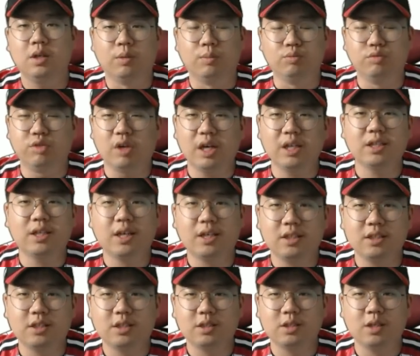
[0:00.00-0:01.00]

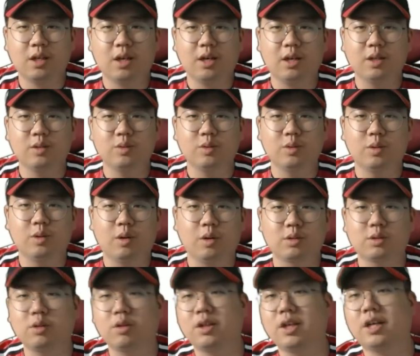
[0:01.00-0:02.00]
무한타를 치다가도
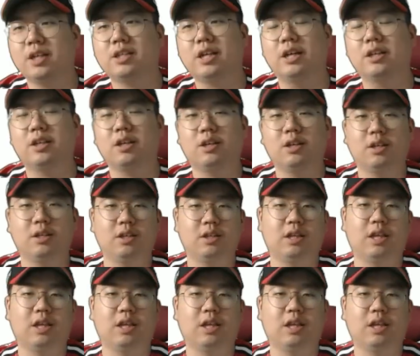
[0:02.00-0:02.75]
어쩌다가 장타를 하나